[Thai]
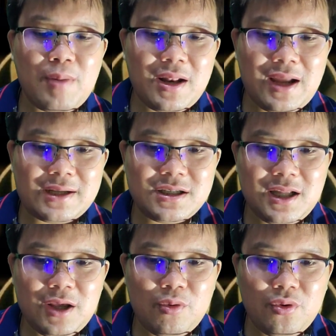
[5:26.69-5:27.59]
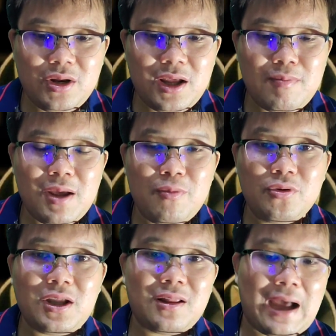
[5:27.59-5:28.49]
เป็นดัชนีหุ้นที่มี
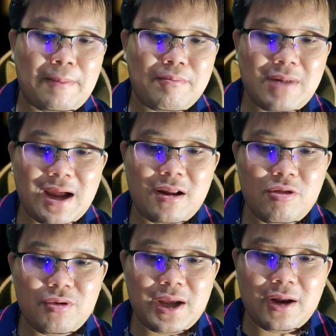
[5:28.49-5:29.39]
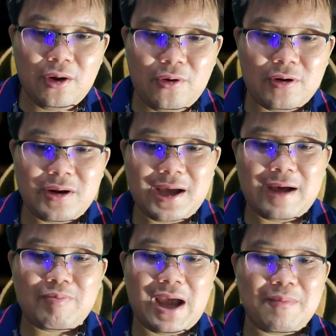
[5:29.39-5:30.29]
ผู้ติดตามมากที่สุดในโลกนะค
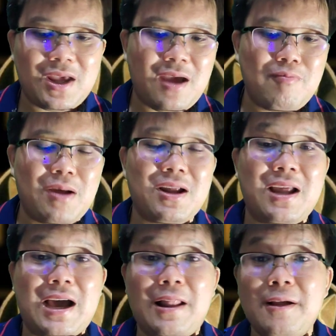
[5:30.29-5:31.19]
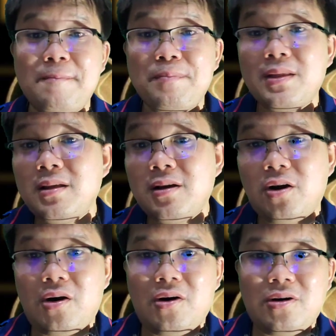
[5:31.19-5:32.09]
รับตามเกณฑ์มาตรฐาน
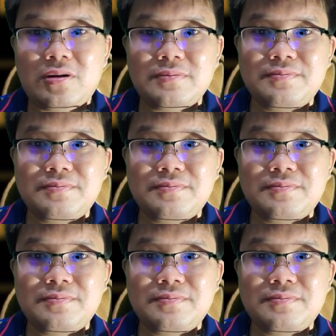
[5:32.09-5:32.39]
ของ